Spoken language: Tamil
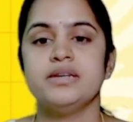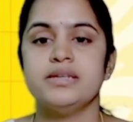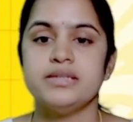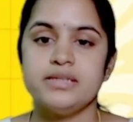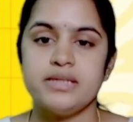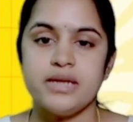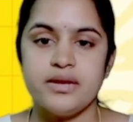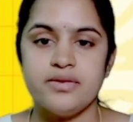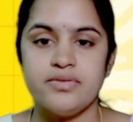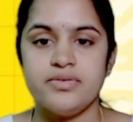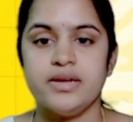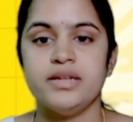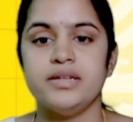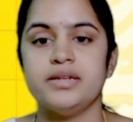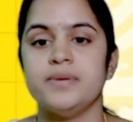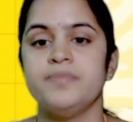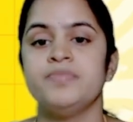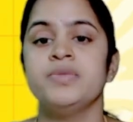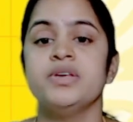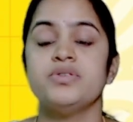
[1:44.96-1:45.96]
சல்ஃபேட்
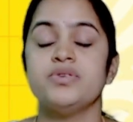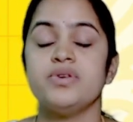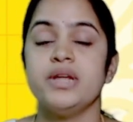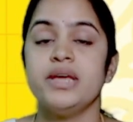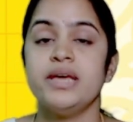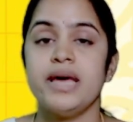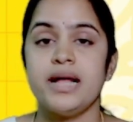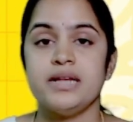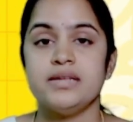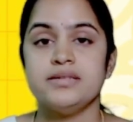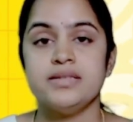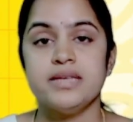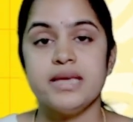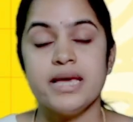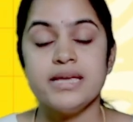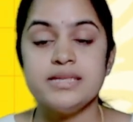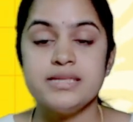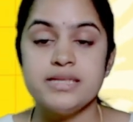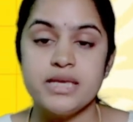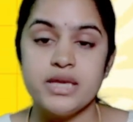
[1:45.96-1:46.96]
சாரி கே
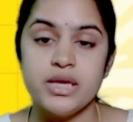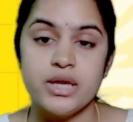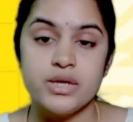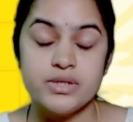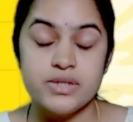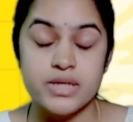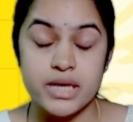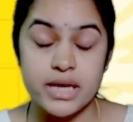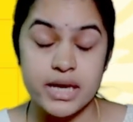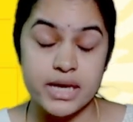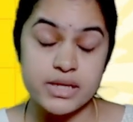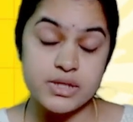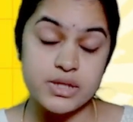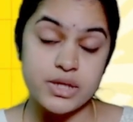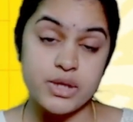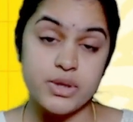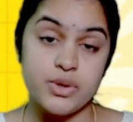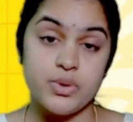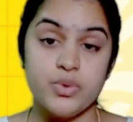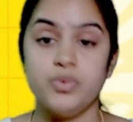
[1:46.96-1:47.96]
சிஏசி சிஏசி
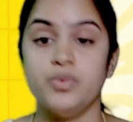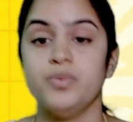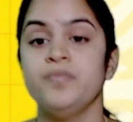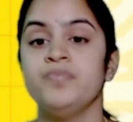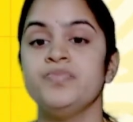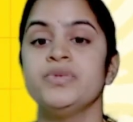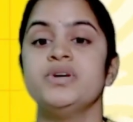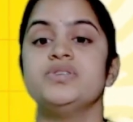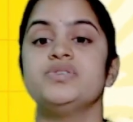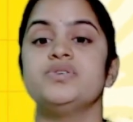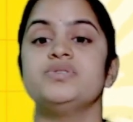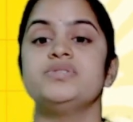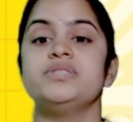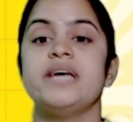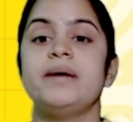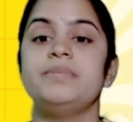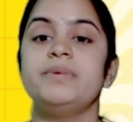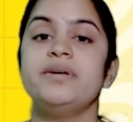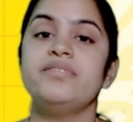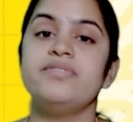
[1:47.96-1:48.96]
டூ ஸோ
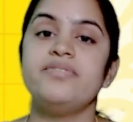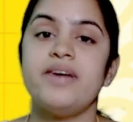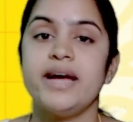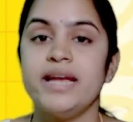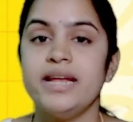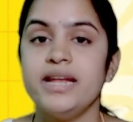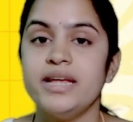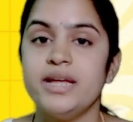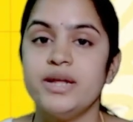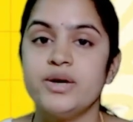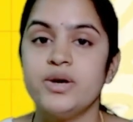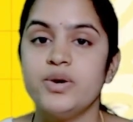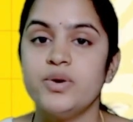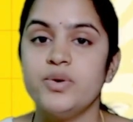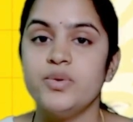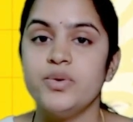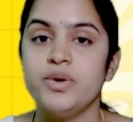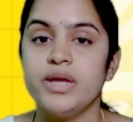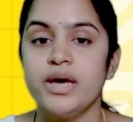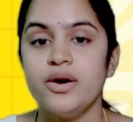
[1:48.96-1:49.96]
சாப்டர் ஃபைவ்ல
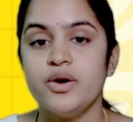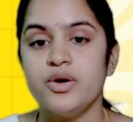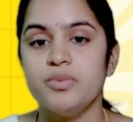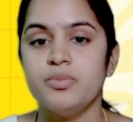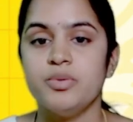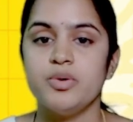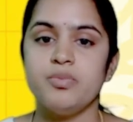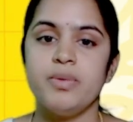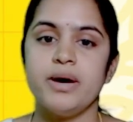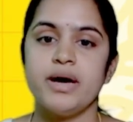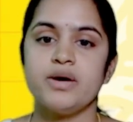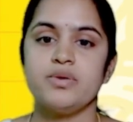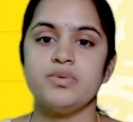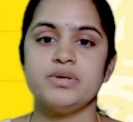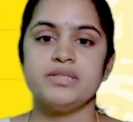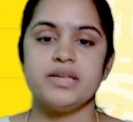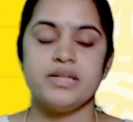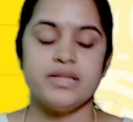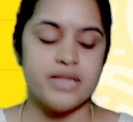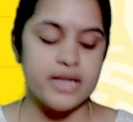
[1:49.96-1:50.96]
இருக்கக்கூடிய ஒரு புக் பேக்
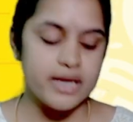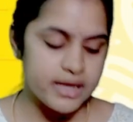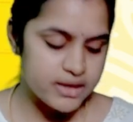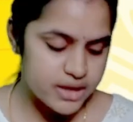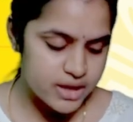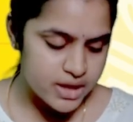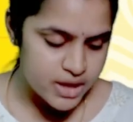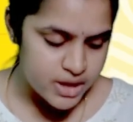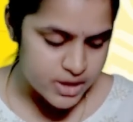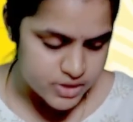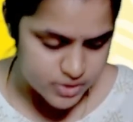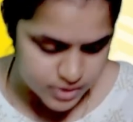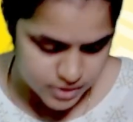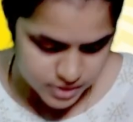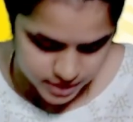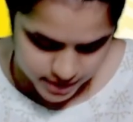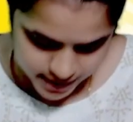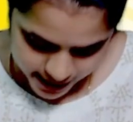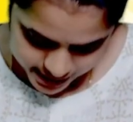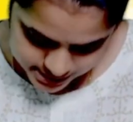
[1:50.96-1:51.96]
கொஸ்டின் தான் இது ஸோ
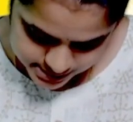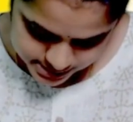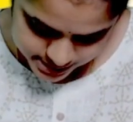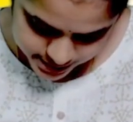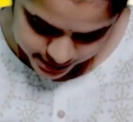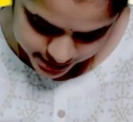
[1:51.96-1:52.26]
இதோட ஆன்சர்